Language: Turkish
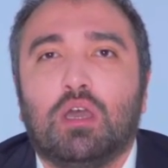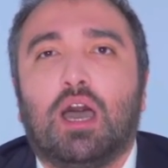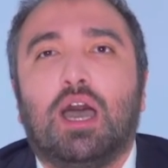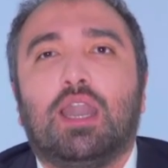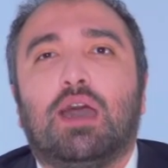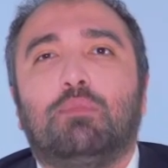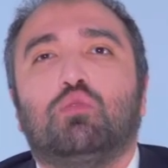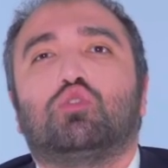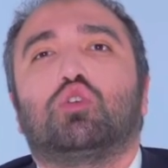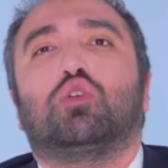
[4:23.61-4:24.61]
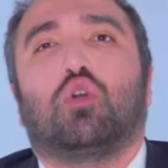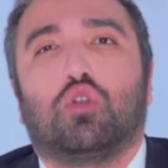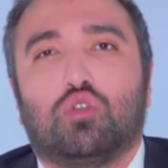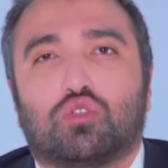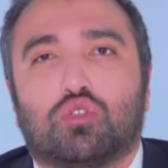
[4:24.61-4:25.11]
Hala büyücülük
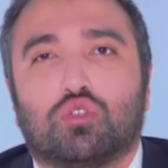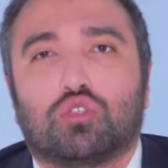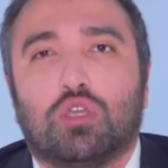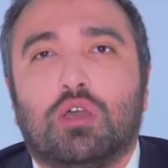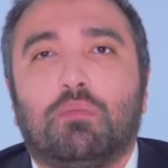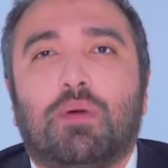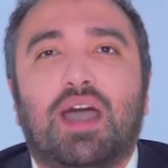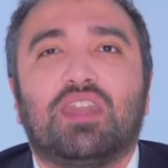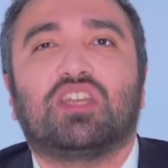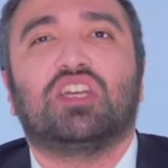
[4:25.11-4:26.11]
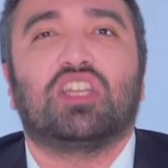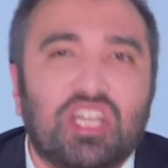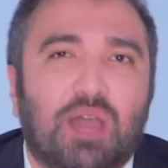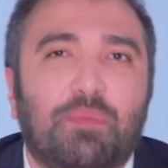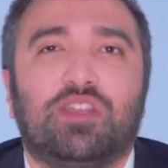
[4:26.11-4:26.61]
oynuyorsunuz. Bari
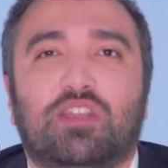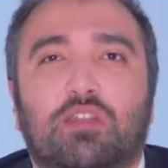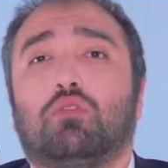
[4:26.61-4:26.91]
gırgıra binin.